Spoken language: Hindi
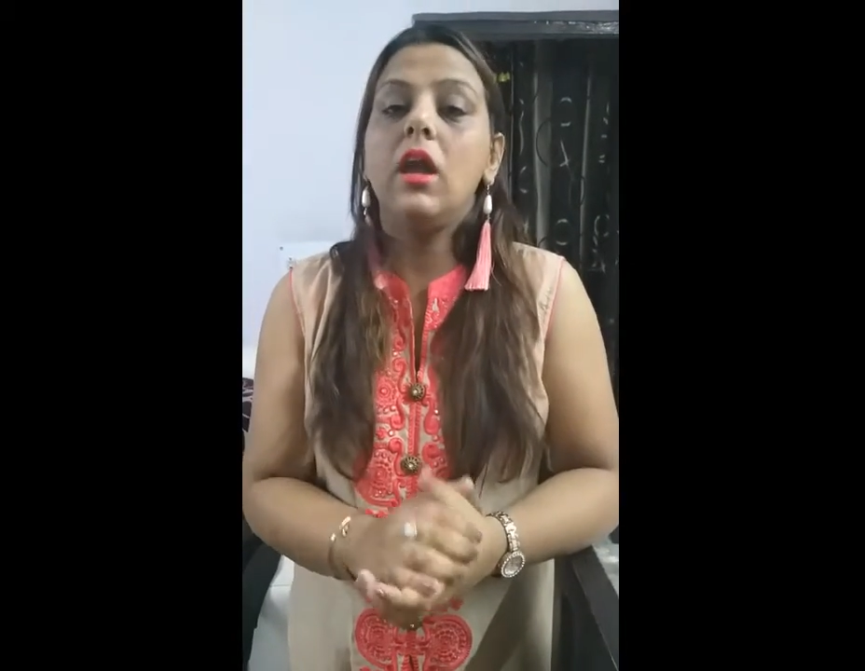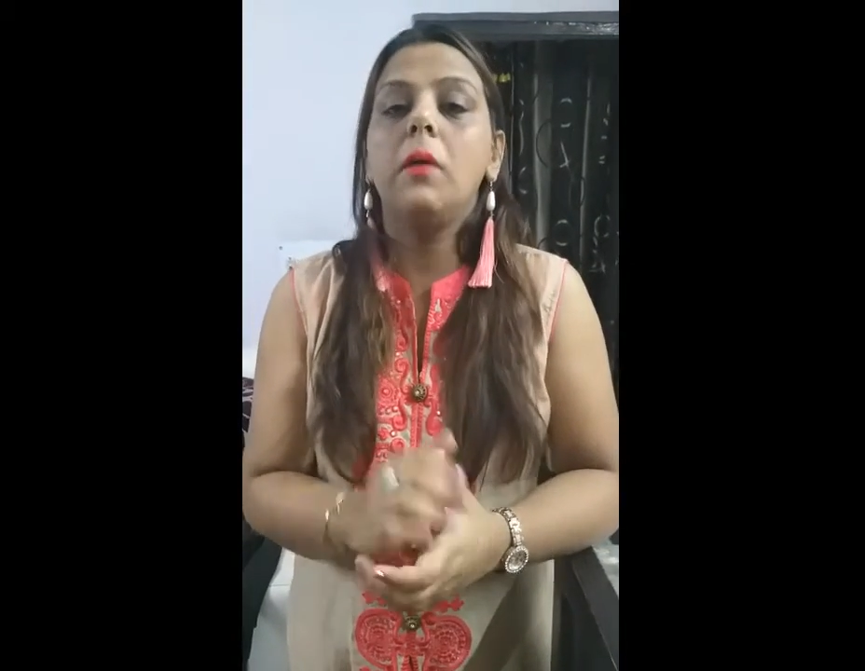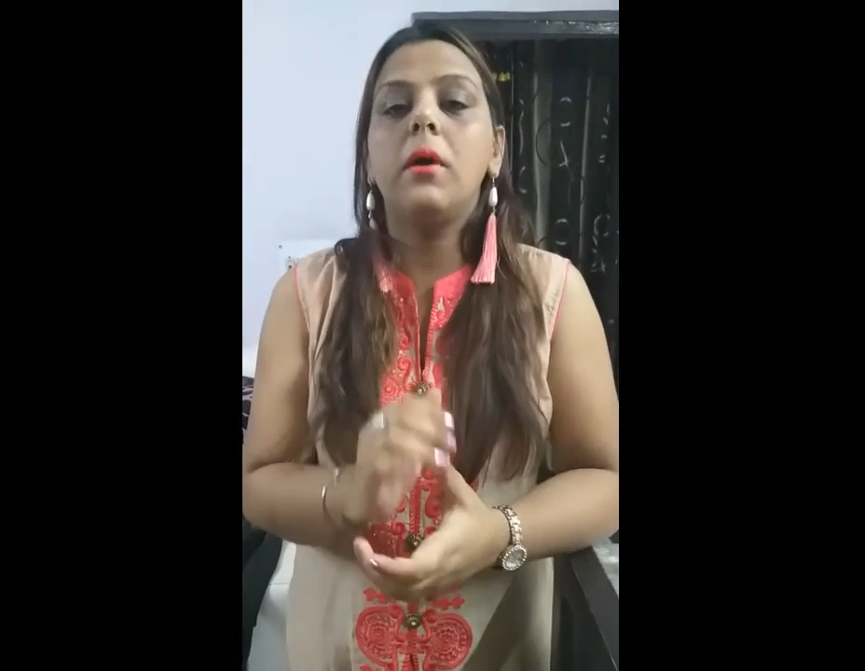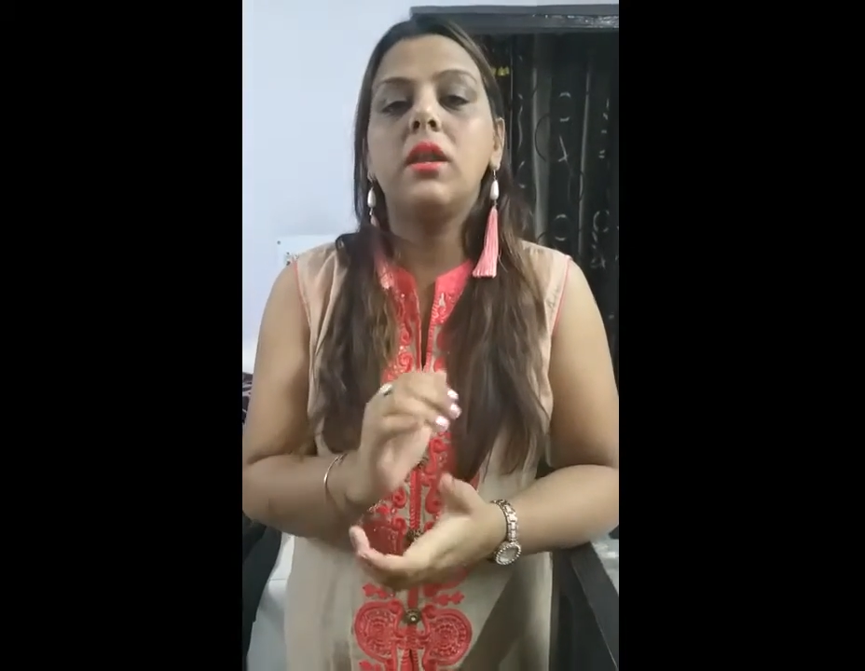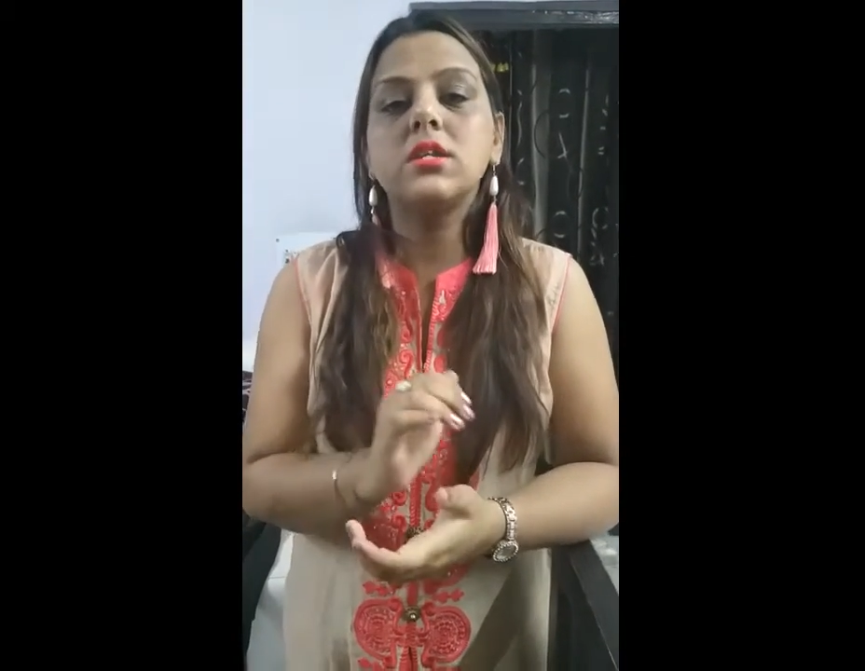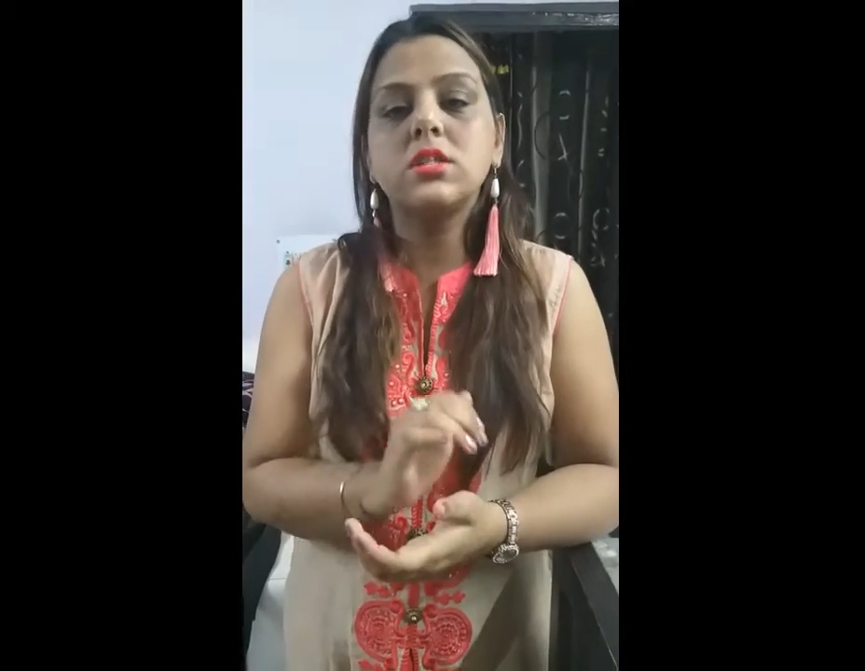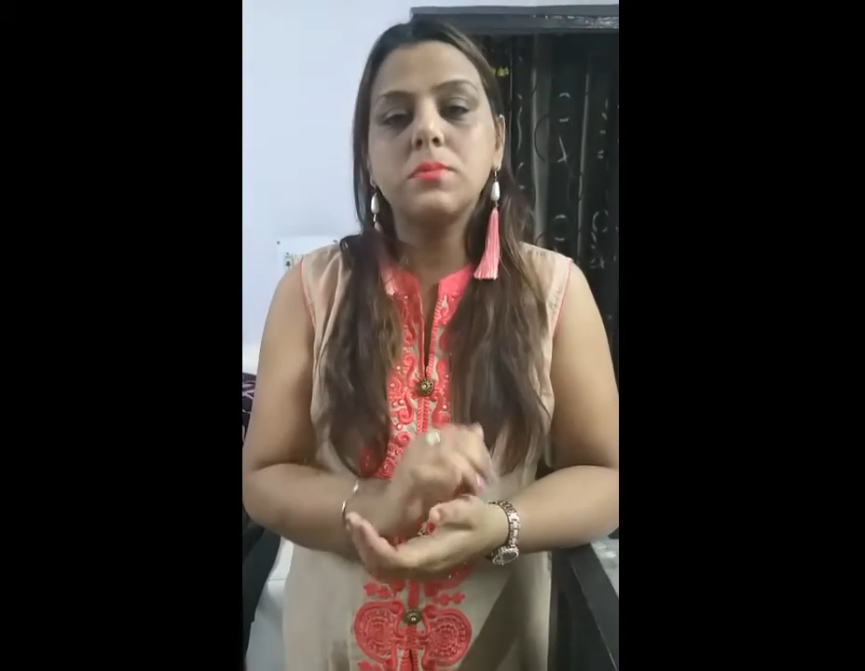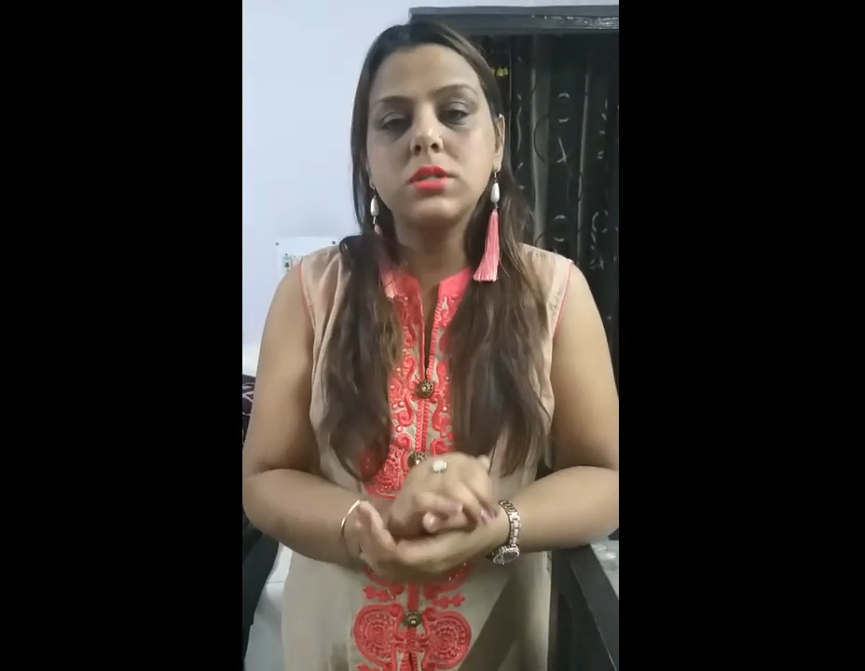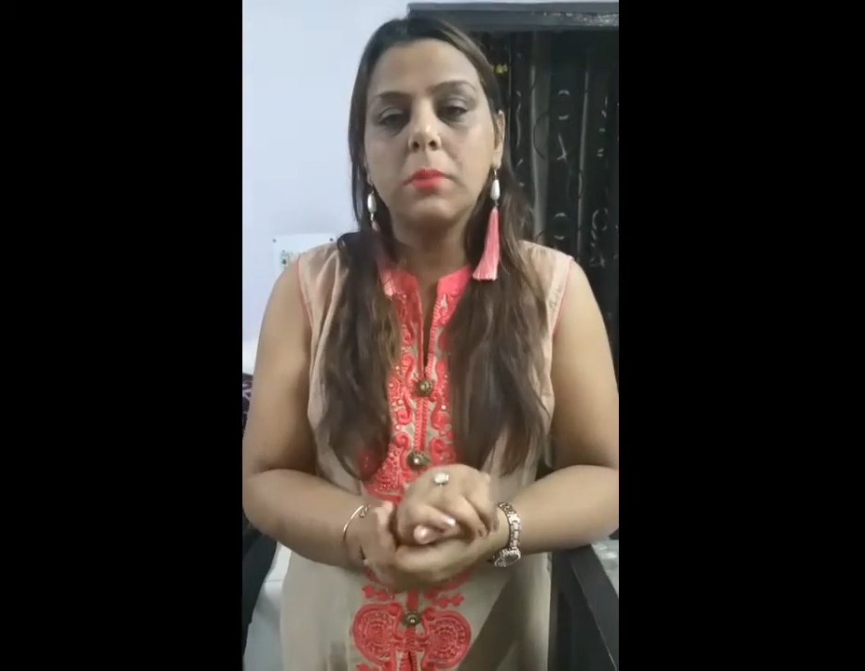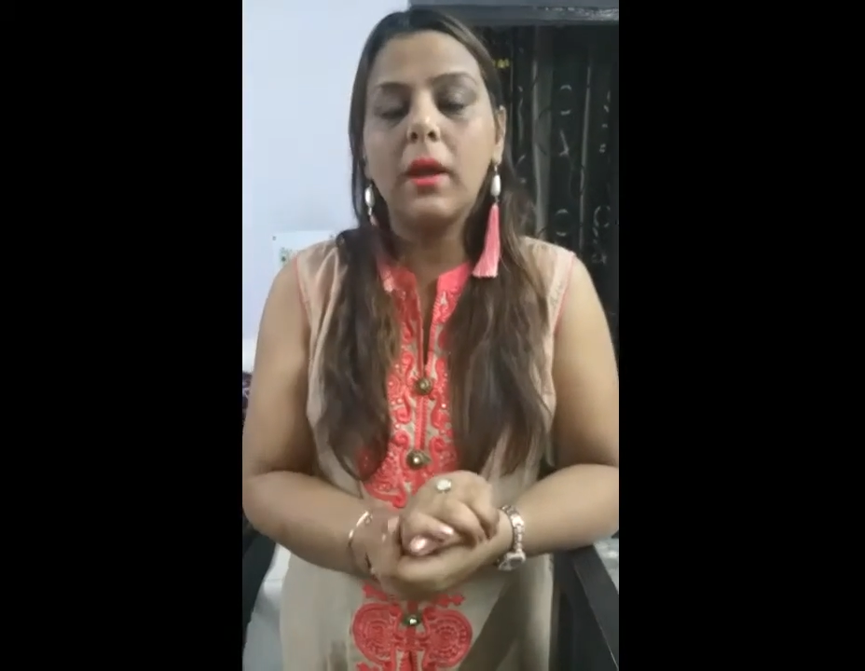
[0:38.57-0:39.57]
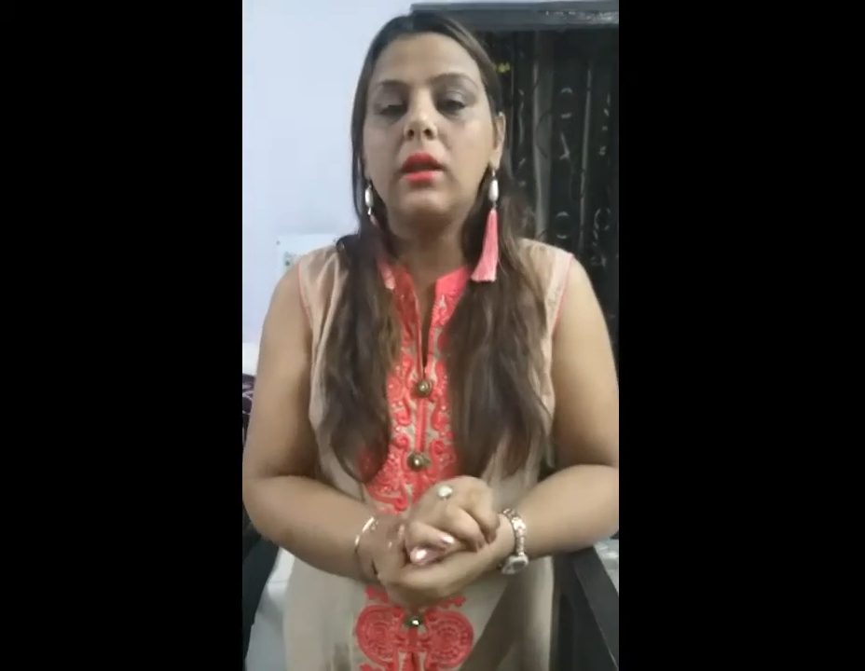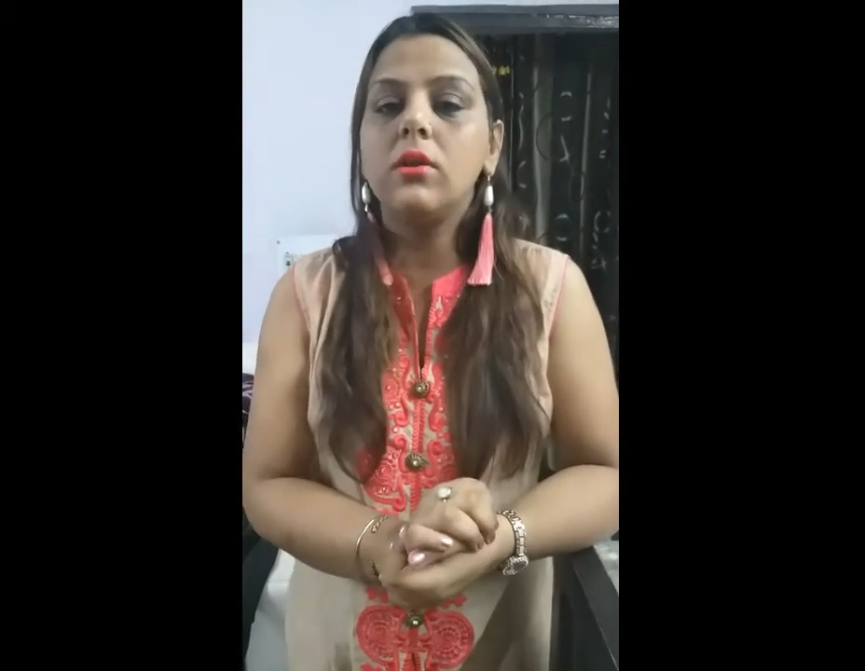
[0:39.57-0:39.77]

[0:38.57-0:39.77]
हमारी सबसे पहली